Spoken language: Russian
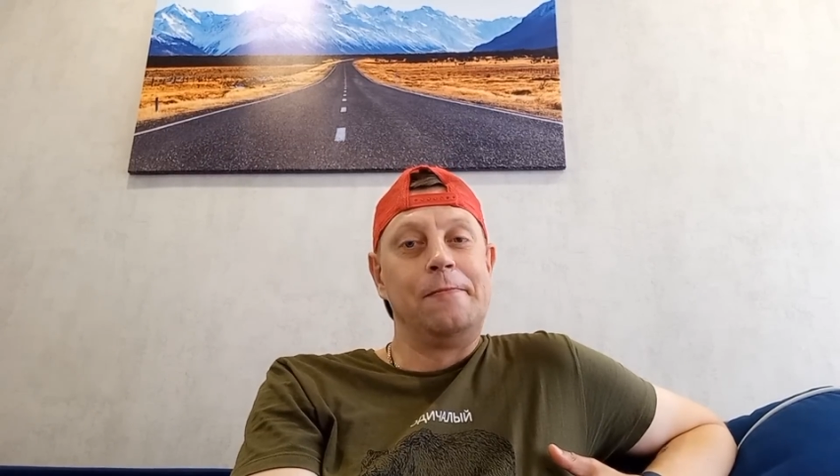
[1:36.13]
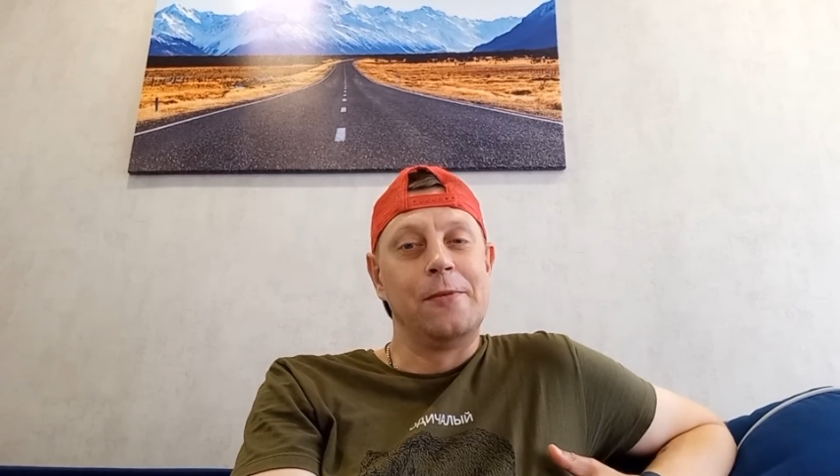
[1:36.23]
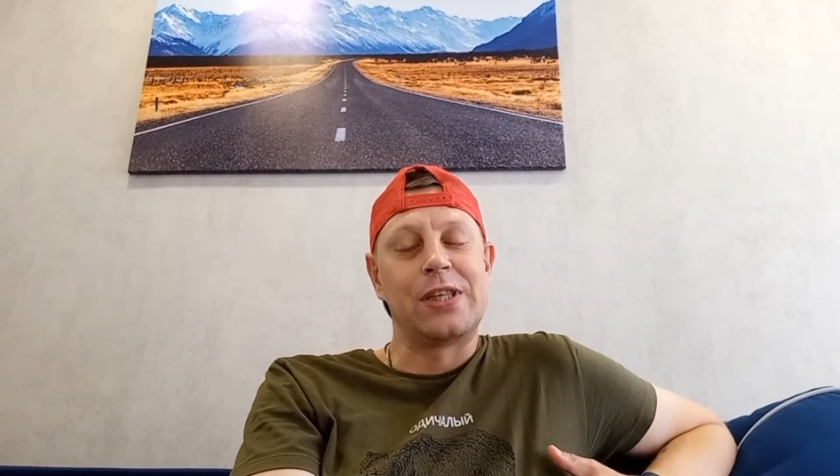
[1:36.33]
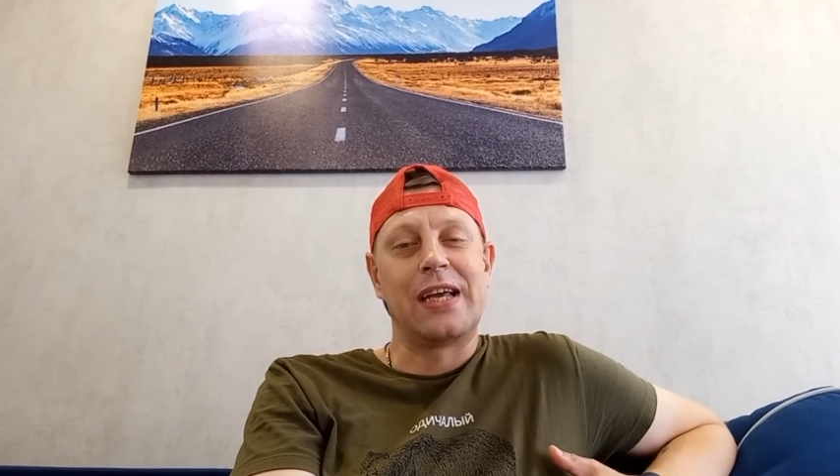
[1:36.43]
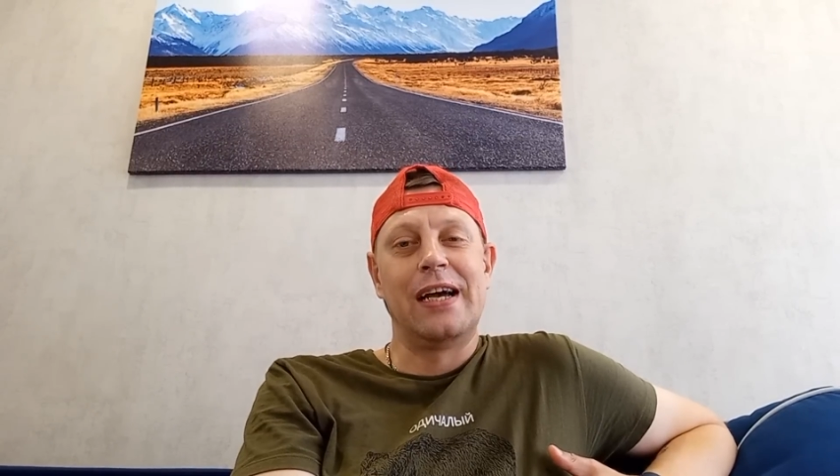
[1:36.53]

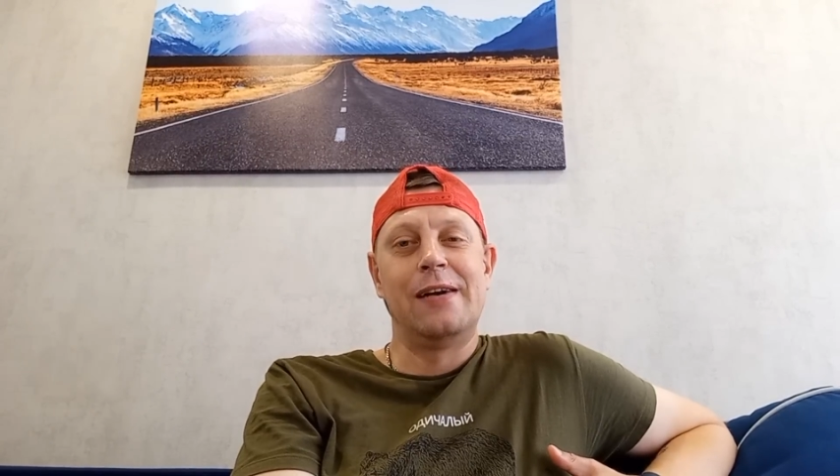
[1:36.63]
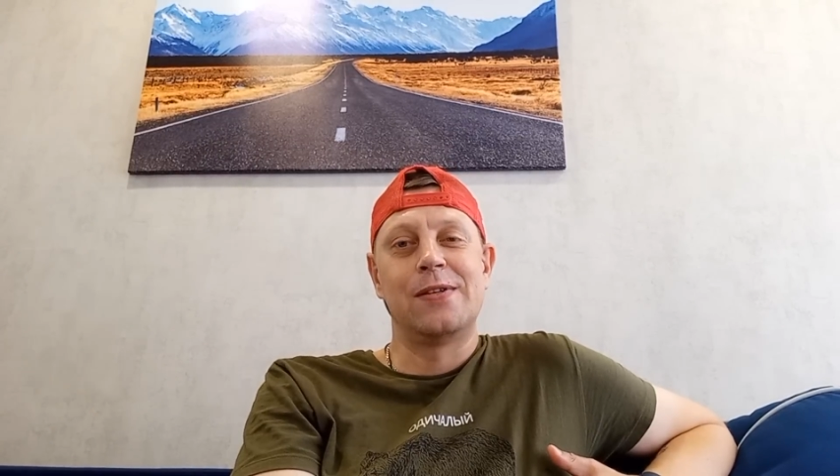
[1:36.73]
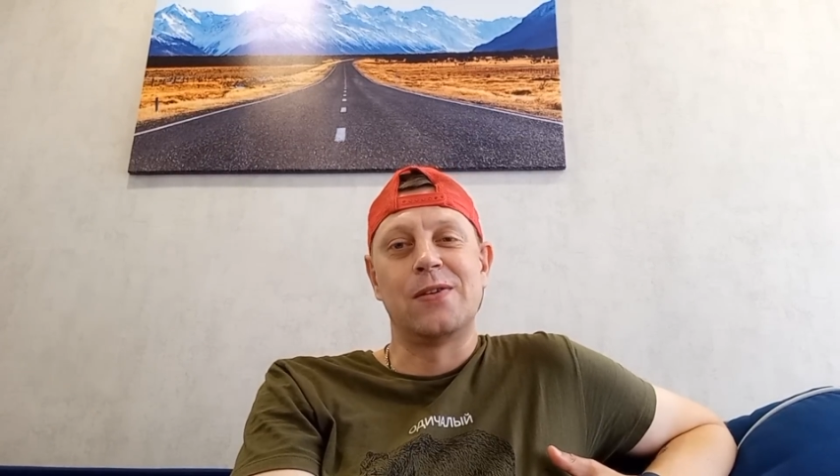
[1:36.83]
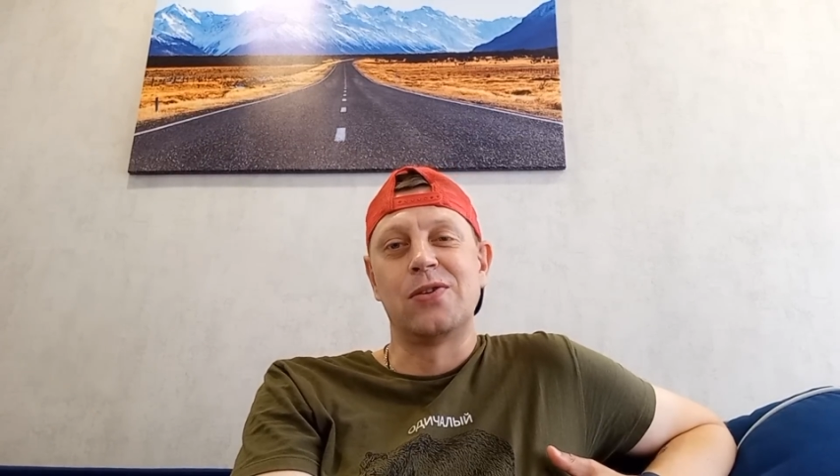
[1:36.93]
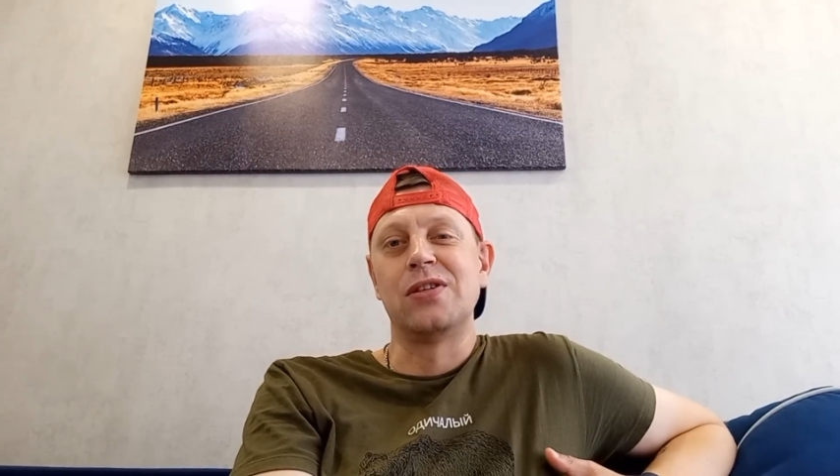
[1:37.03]
Вот такая
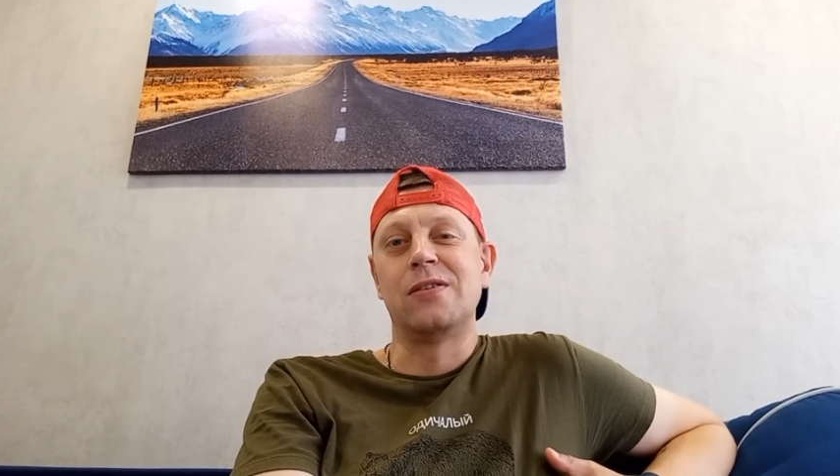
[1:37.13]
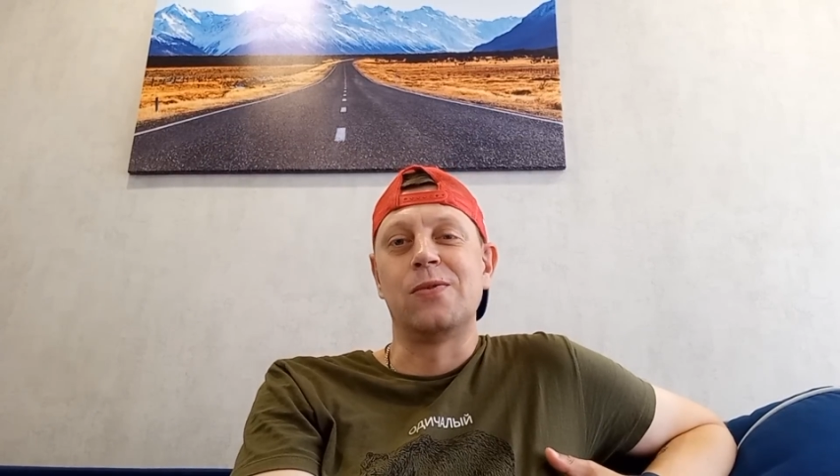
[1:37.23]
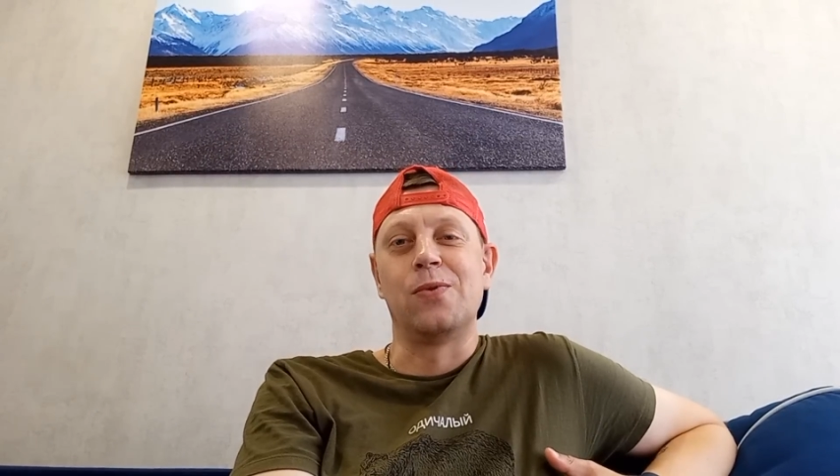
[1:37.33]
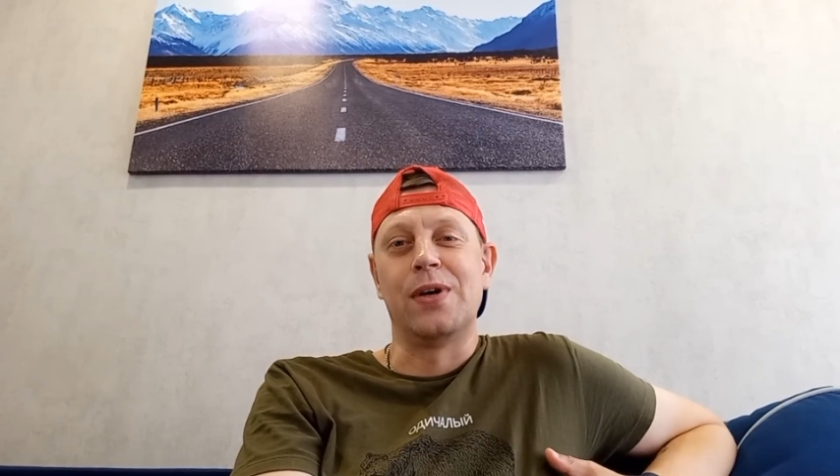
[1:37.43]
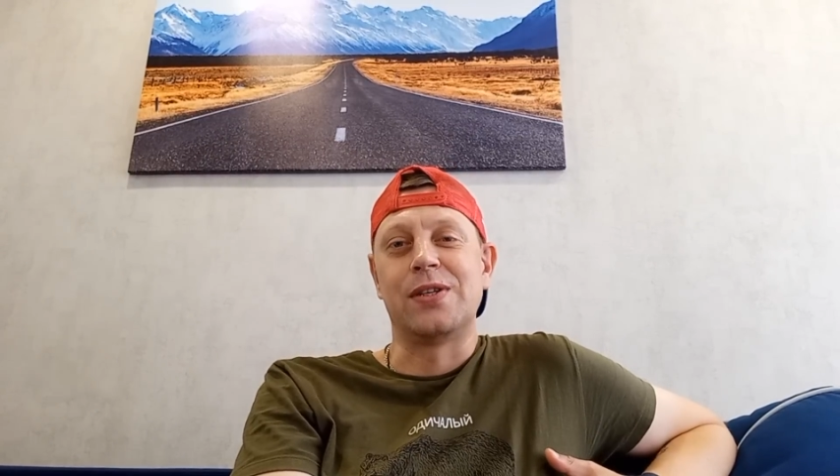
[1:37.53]
вот сложная
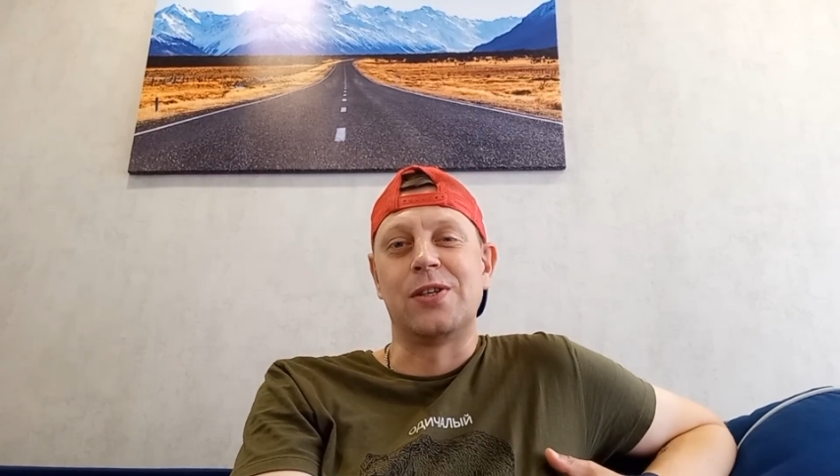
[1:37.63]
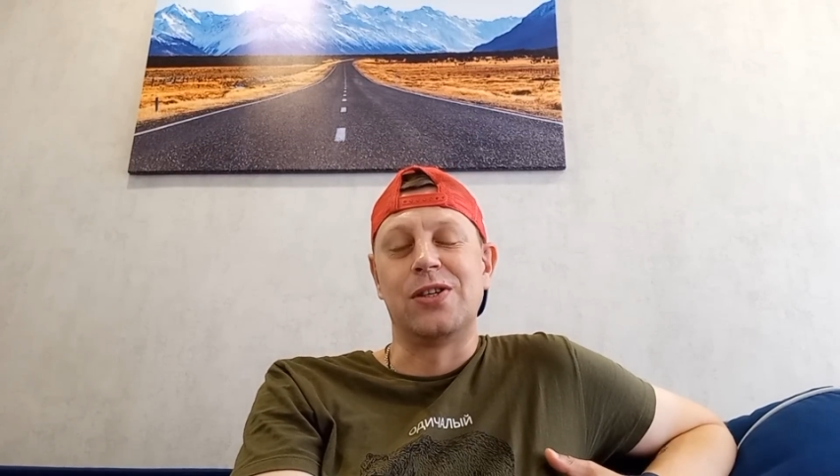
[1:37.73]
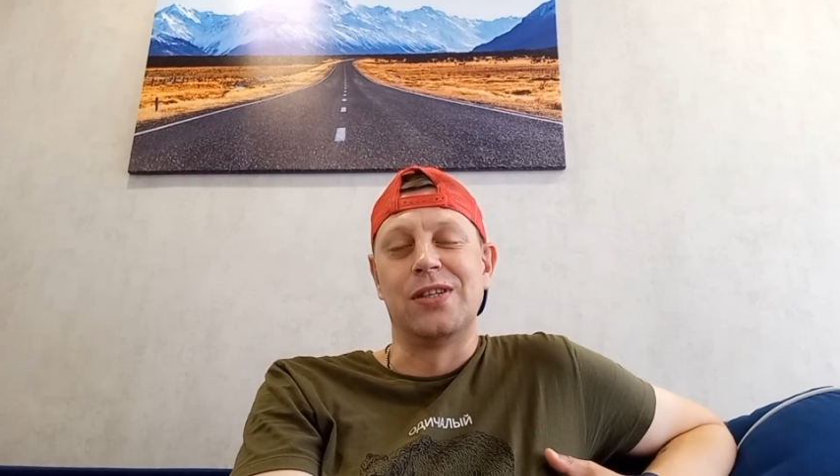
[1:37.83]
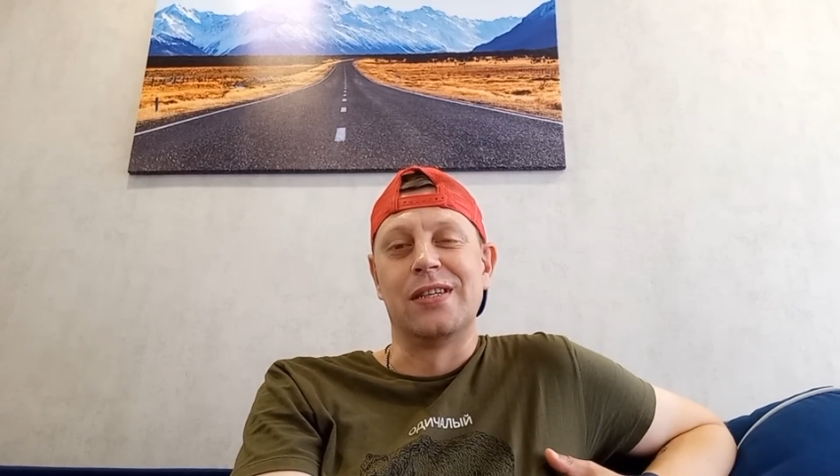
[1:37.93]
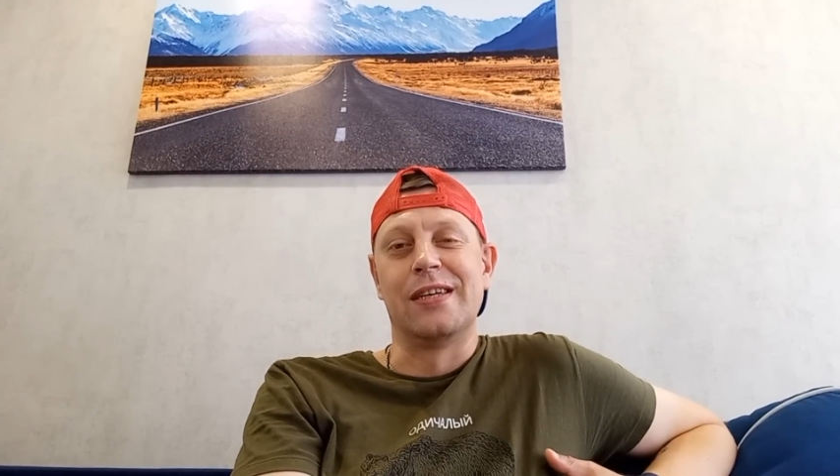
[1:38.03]
ситуация
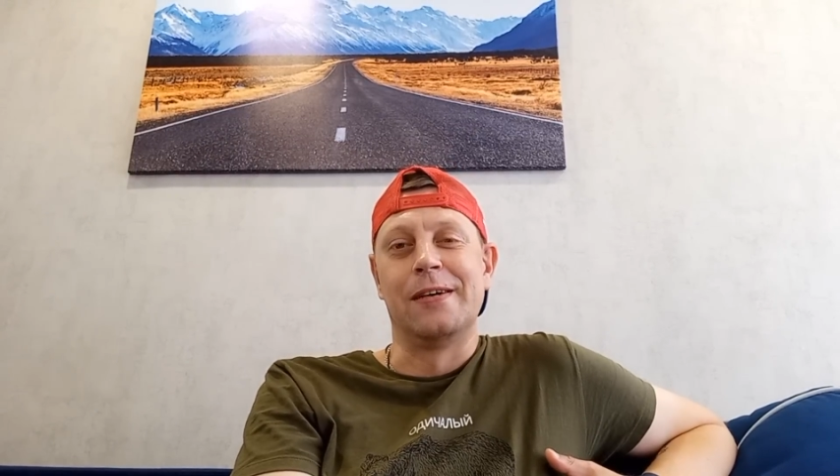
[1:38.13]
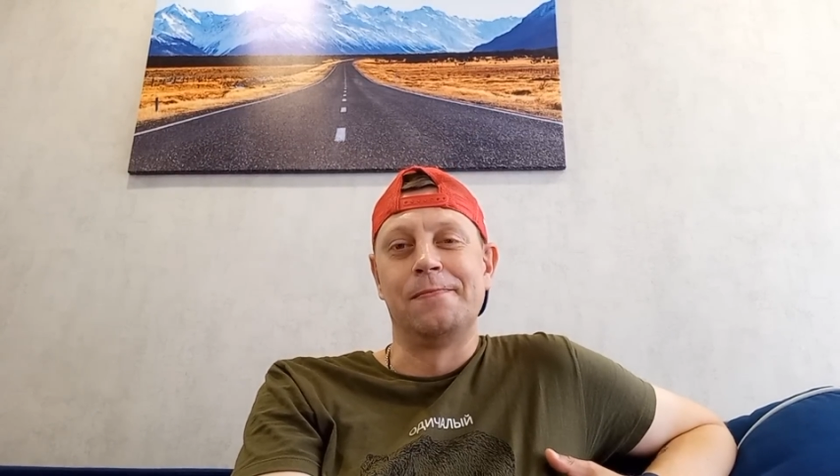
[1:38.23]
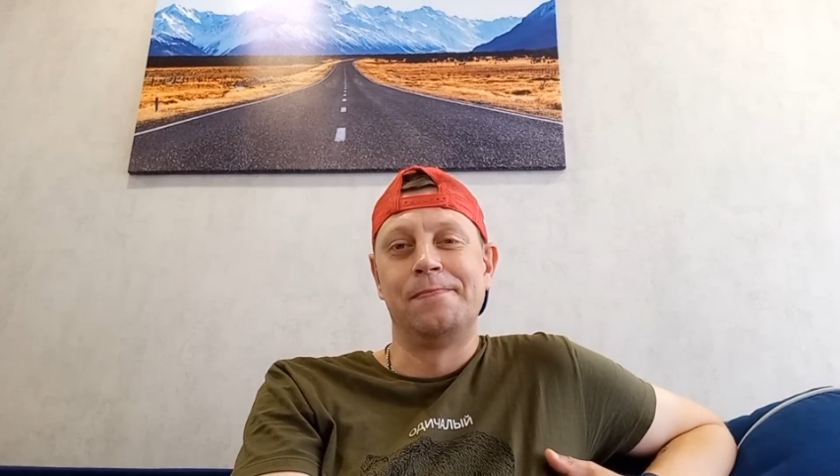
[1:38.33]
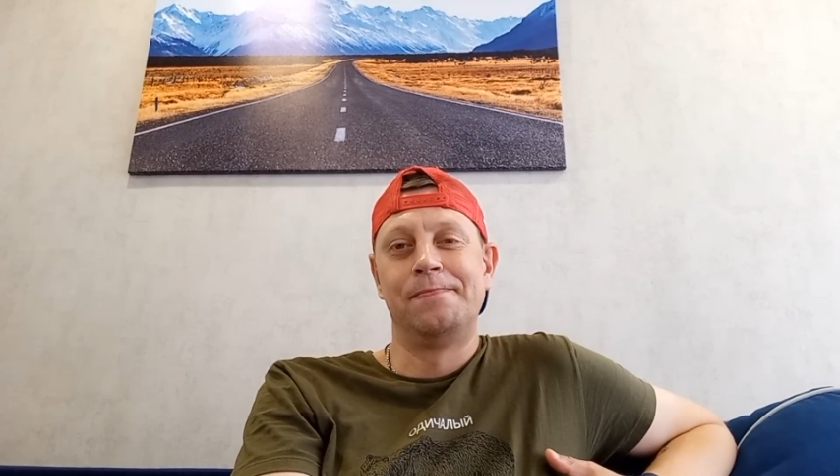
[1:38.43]
жизненная.